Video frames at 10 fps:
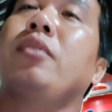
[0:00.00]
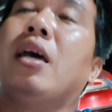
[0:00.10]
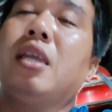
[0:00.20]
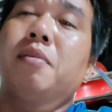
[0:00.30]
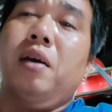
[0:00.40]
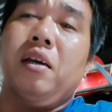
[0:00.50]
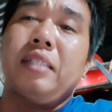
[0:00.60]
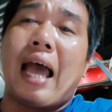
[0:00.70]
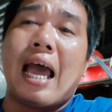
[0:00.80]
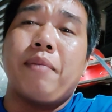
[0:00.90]
y như mà người
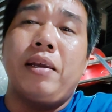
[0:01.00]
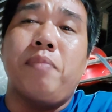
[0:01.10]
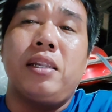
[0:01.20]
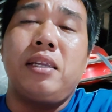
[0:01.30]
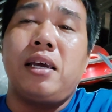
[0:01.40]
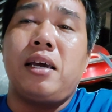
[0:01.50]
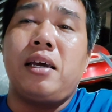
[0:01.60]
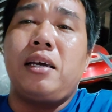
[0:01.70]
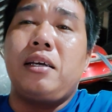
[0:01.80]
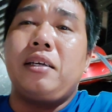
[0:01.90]
ta bị bệnh
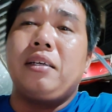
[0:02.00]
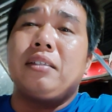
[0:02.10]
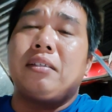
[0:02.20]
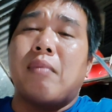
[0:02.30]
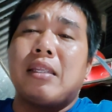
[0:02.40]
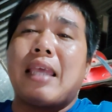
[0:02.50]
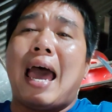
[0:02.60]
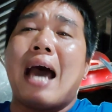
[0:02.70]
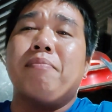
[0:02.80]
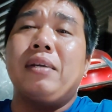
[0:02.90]
ờ, bệnh
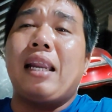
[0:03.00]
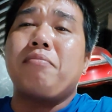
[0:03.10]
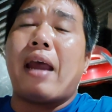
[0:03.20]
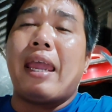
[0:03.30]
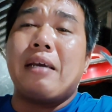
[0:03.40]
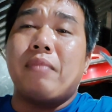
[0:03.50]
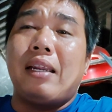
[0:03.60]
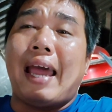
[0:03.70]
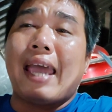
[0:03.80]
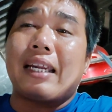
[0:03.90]
trà bệnh lăng ban bệnh
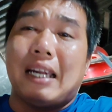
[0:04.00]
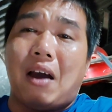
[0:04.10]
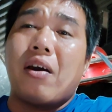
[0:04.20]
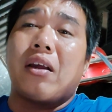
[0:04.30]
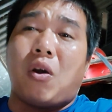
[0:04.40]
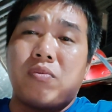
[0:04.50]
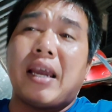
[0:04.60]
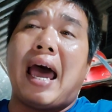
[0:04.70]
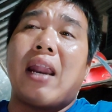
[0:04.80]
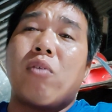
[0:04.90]
lát này nọ cũng
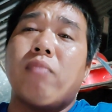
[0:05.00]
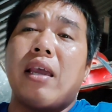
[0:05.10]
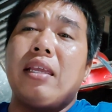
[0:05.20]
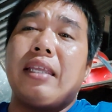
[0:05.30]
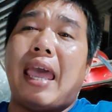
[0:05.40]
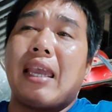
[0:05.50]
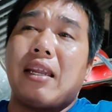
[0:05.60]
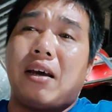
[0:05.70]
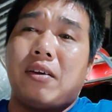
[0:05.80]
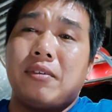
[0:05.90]
gà nó cũng bị trang
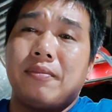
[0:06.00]
vậy thôi